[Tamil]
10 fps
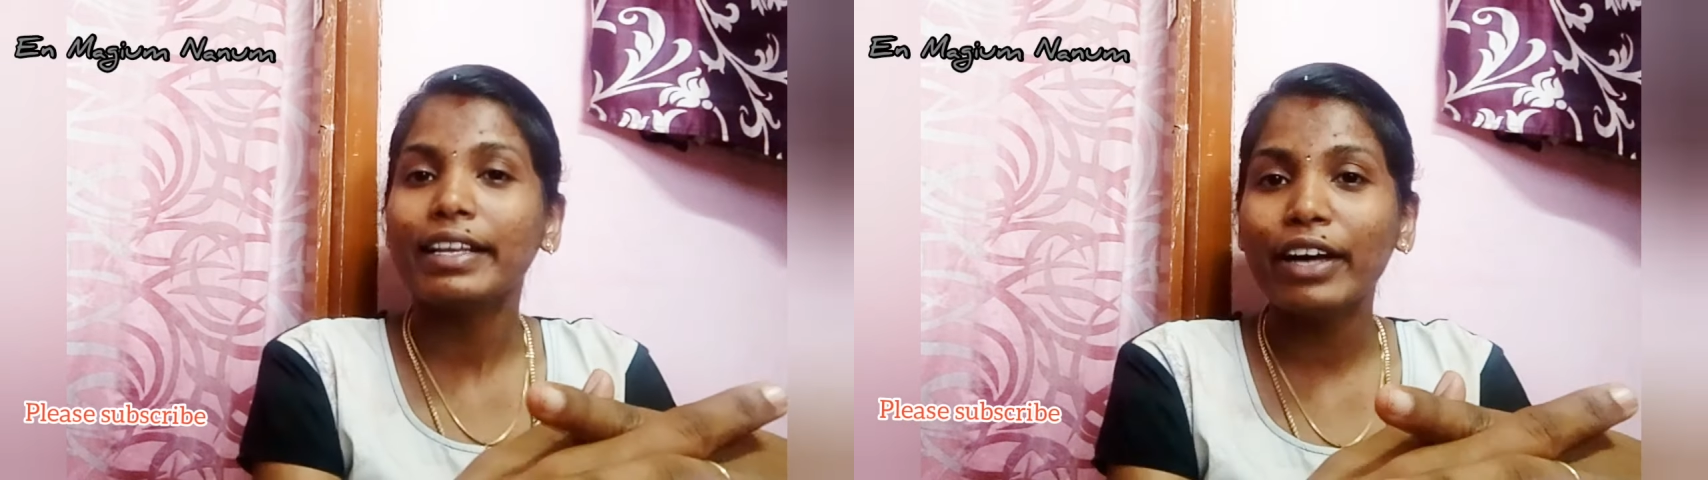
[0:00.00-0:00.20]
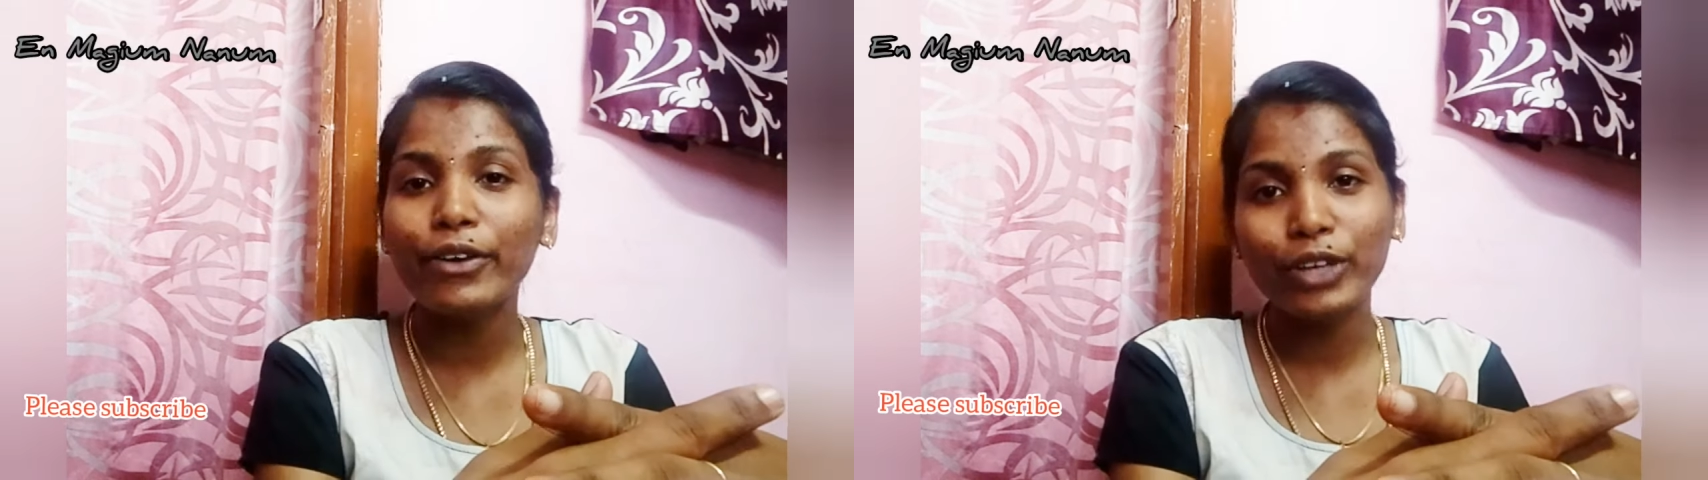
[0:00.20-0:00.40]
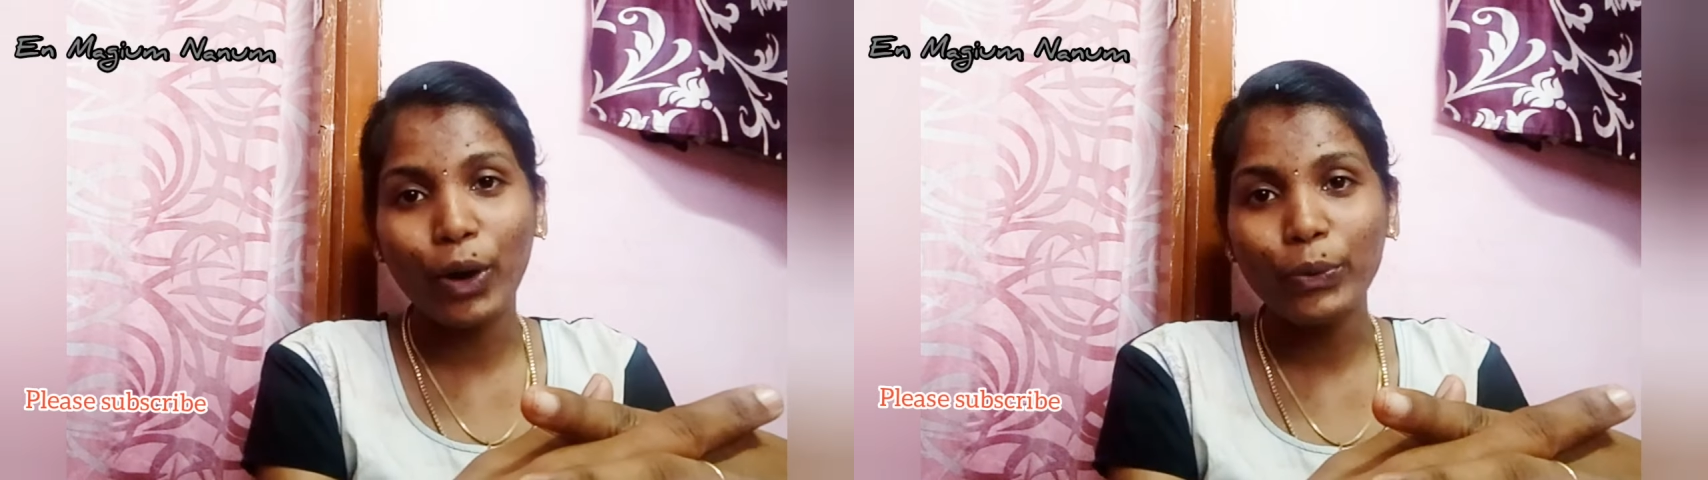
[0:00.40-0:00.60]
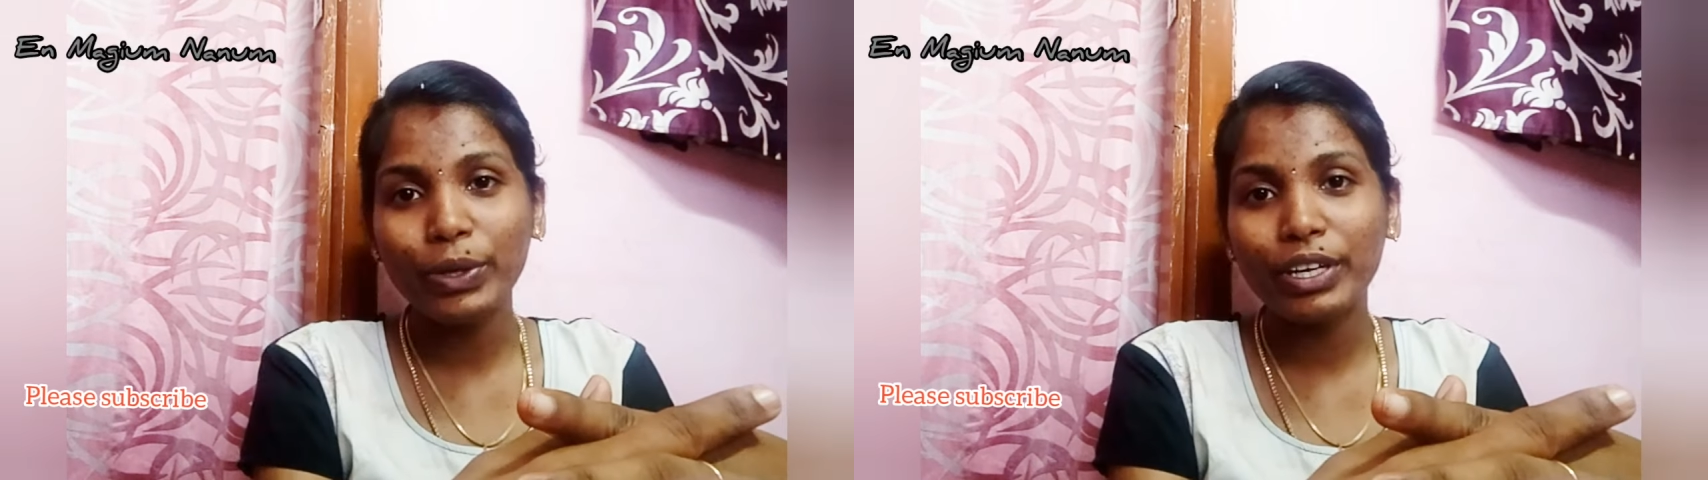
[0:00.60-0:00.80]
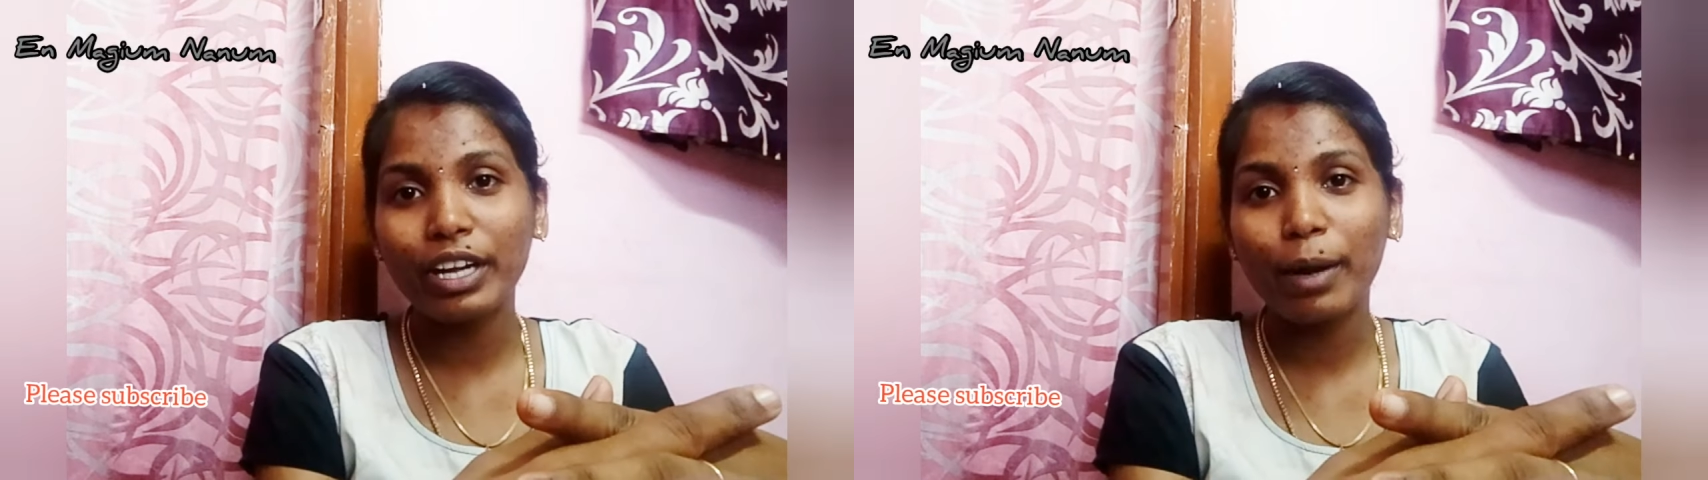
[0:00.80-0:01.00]
ஏதாவது
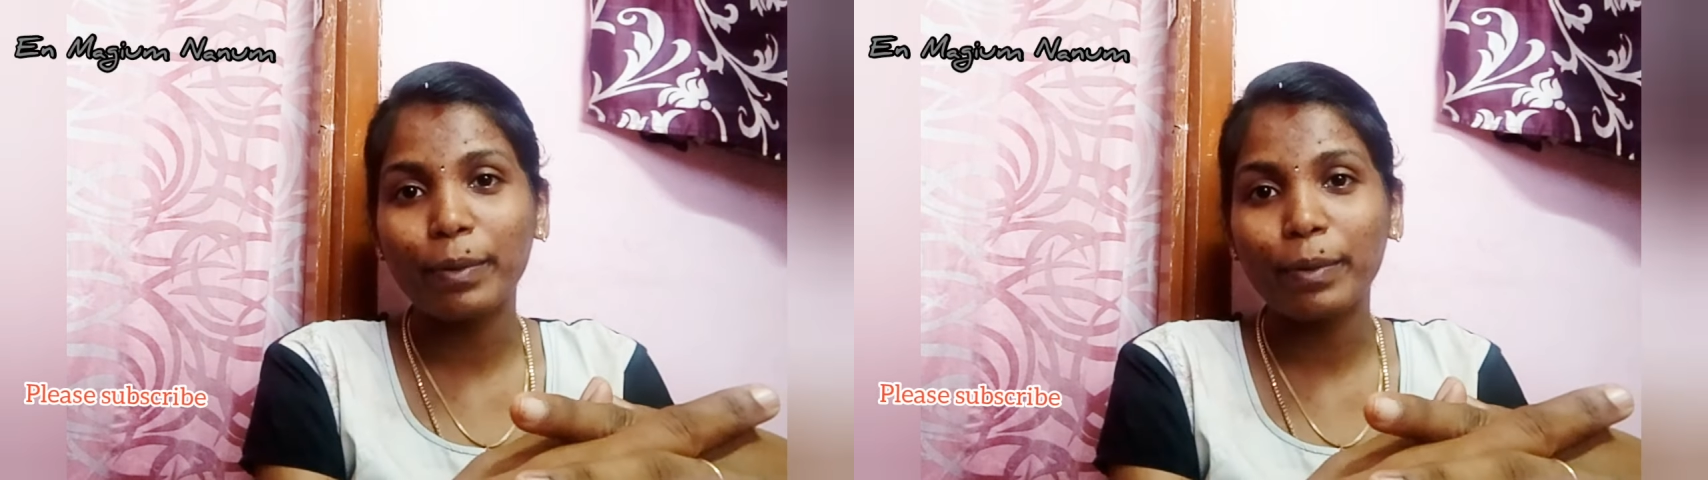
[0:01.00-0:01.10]
டவுட் இருக்குது